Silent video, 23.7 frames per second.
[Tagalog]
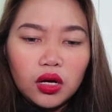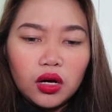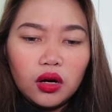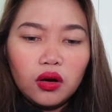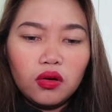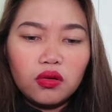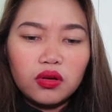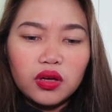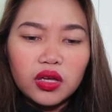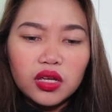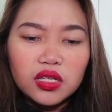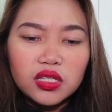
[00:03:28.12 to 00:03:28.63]

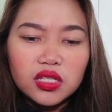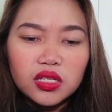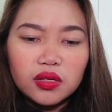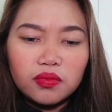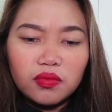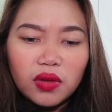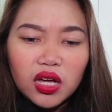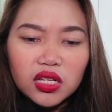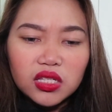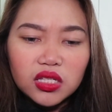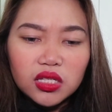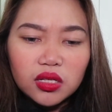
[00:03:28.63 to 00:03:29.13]
Okay, si
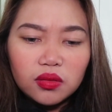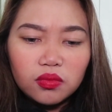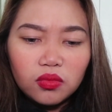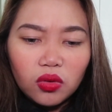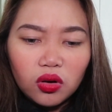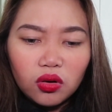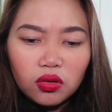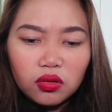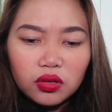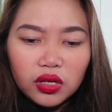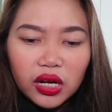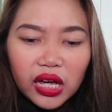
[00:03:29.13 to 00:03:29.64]

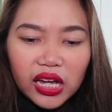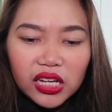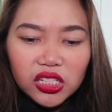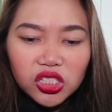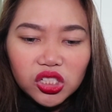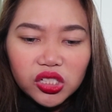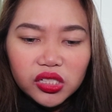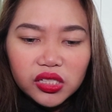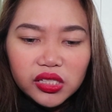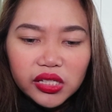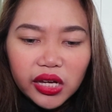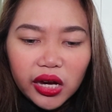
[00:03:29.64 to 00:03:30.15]
Massimo, naa
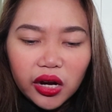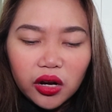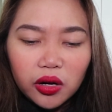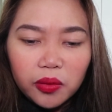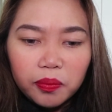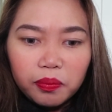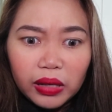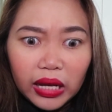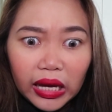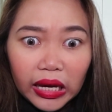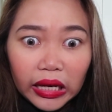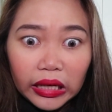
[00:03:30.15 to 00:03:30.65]
siya sa
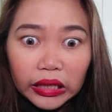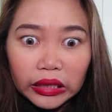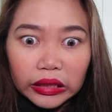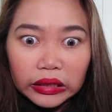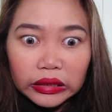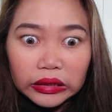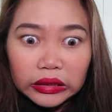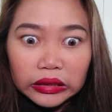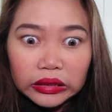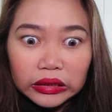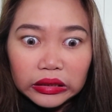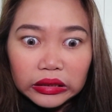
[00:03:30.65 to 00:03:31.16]
airplane.
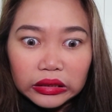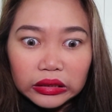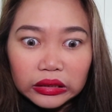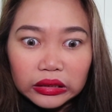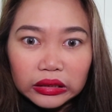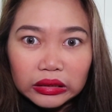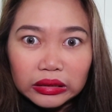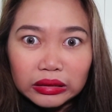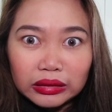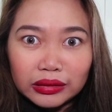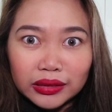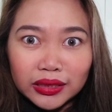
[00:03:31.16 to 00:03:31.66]

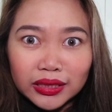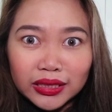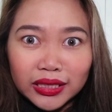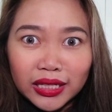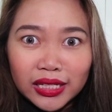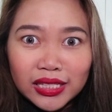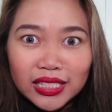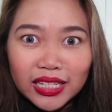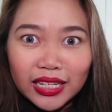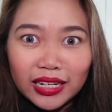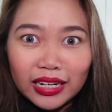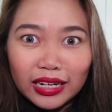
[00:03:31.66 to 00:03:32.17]

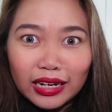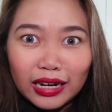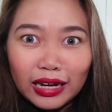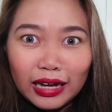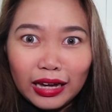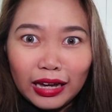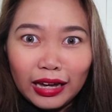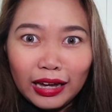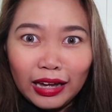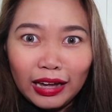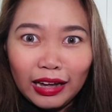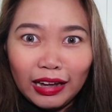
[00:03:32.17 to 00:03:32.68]
Kinsa
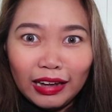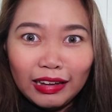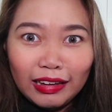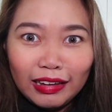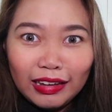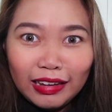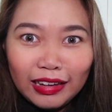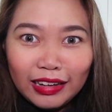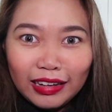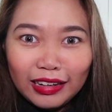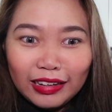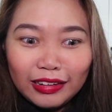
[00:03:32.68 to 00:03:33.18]
naka
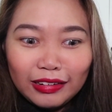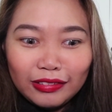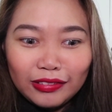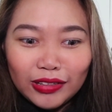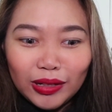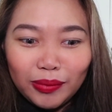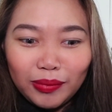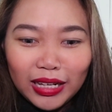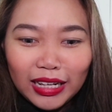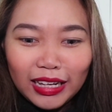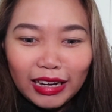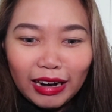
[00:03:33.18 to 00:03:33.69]

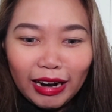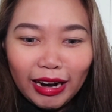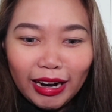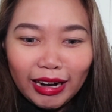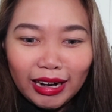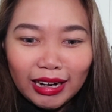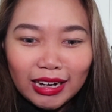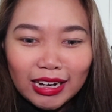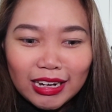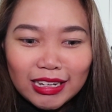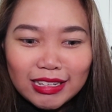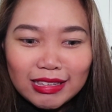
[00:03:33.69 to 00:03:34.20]
familiar
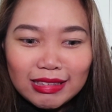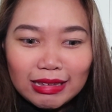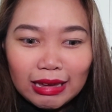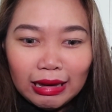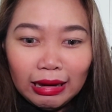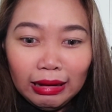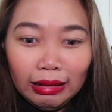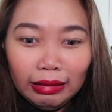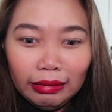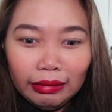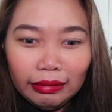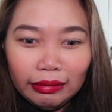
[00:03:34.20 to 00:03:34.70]
na nga
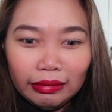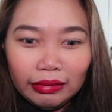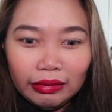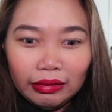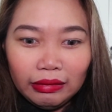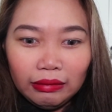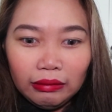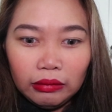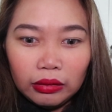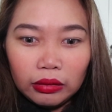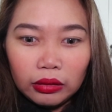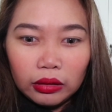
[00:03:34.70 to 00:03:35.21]

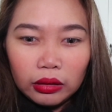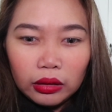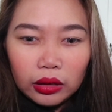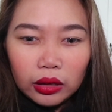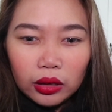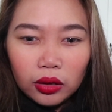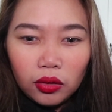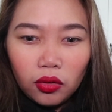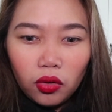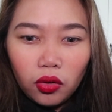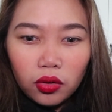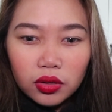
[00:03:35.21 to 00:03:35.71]
scene.
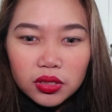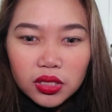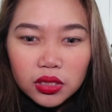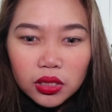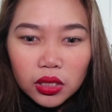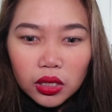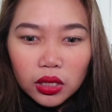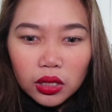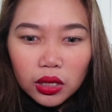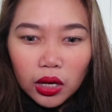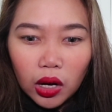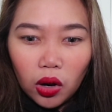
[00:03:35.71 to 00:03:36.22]
O
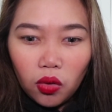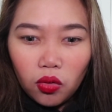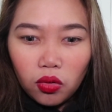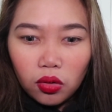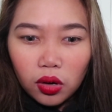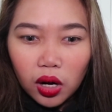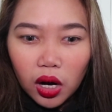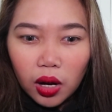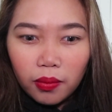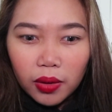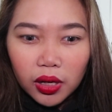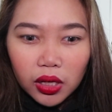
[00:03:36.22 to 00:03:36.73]
si
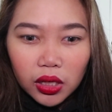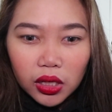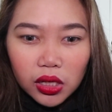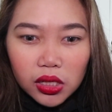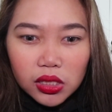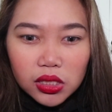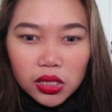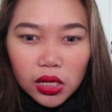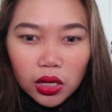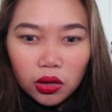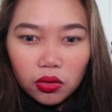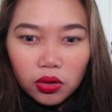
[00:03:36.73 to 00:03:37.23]
Laura ba
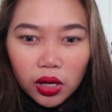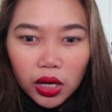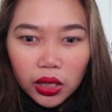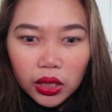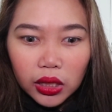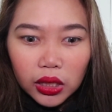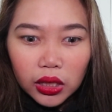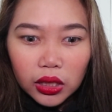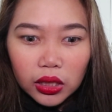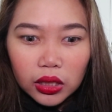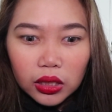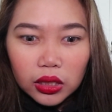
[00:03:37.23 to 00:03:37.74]
ni? Si Laura
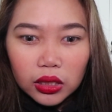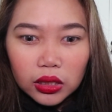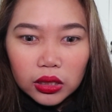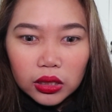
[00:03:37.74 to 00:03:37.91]
ni?